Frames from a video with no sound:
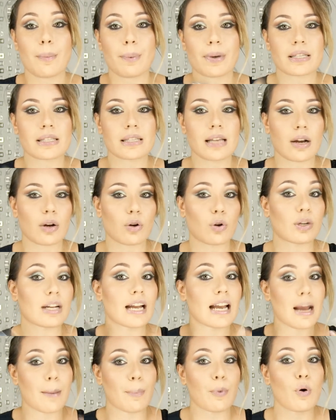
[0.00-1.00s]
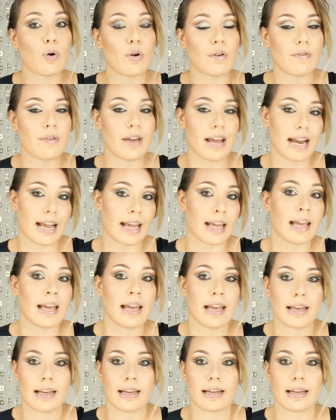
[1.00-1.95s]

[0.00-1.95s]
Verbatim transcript: passarlo nella polvere,